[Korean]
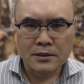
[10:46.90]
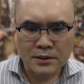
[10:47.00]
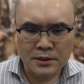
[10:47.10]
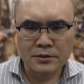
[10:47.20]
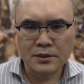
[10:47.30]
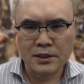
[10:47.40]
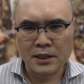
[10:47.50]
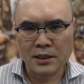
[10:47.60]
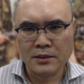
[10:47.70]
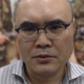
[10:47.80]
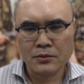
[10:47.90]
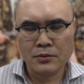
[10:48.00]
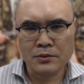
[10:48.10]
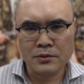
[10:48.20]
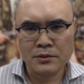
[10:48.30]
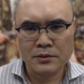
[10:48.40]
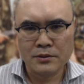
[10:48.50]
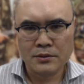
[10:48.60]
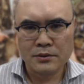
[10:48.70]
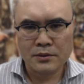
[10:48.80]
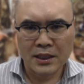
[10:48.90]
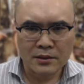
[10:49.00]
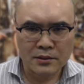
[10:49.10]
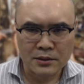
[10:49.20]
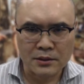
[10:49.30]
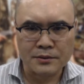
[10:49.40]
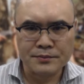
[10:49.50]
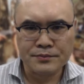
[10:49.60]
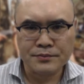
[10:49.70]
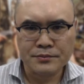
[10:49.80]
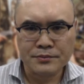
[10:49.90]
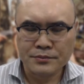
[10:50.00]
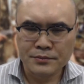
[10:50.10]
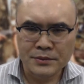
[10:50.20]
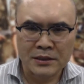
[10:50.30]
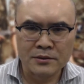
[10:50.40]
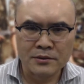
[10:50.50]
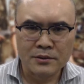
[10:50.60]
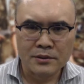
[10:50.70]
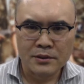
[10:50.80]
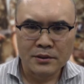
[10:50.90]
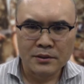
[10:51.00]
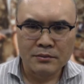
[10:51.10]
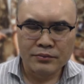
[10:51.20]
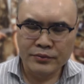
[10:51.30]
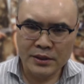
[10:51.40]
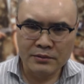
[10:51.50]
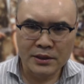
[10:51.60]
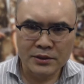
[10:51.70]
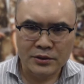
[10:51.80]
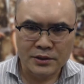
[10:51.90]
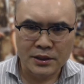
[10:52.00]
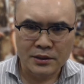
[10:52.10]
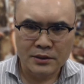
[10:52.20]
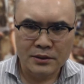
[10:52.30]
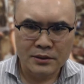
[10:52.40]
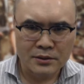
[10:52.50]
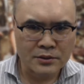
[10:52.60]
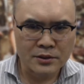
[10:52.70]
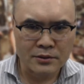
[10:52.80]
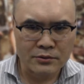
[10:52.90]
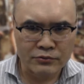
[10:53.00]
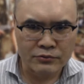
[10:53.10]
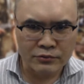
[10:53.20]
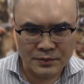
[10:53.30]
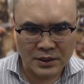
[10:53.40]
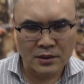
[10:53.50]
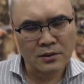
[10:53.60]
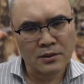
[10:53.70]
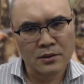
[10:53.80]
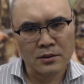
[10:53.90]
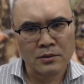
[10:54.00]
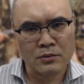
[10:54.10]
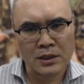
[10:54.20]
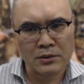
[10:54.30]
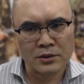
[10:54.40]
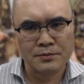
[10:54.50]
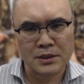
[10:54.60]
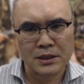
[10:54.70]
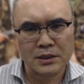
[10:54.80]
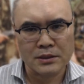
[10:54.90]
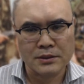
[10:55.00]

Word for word: 그래서 제가 오늘 타이틀을 나는 북한과의 전쟁, 그것이 두렵다 라고 한 것입니다.